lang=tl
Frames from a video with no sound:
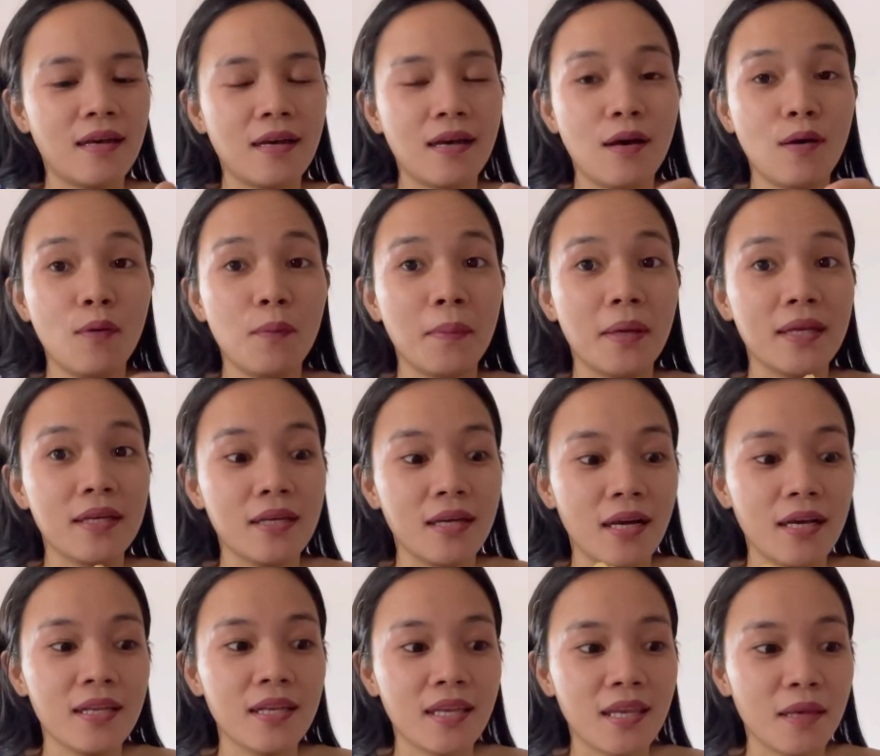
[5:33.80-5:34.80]
oh my
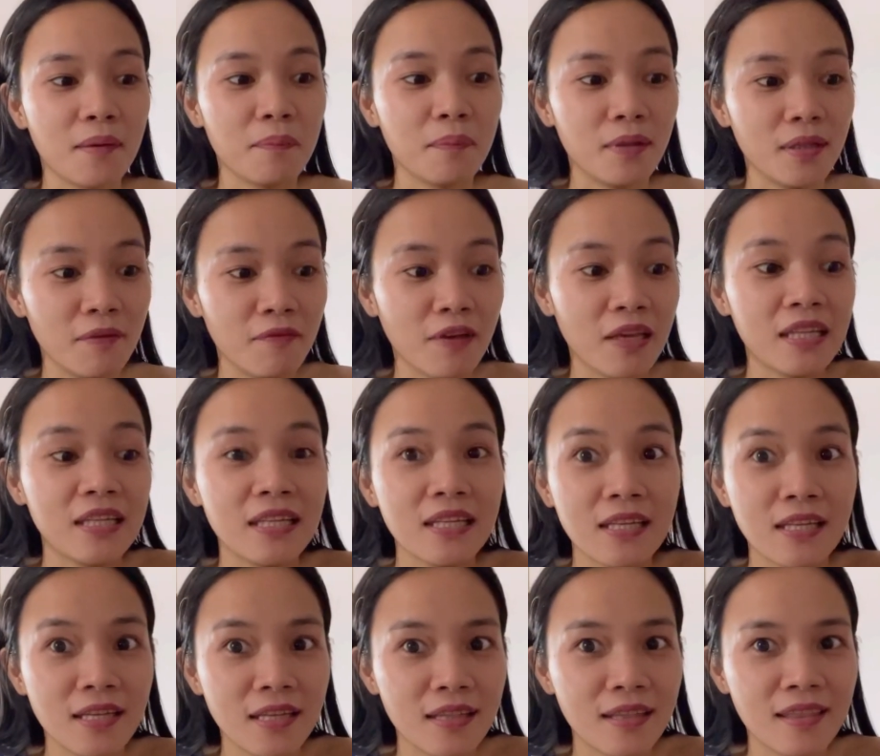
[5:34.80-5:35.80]
god, I can't believe I
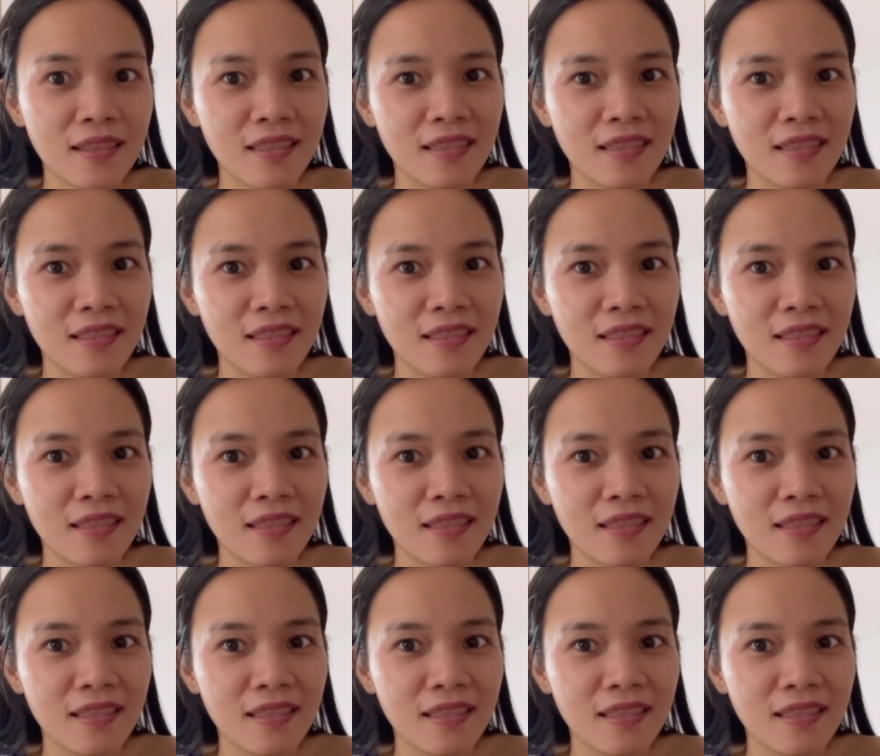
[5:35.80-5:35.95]
did it.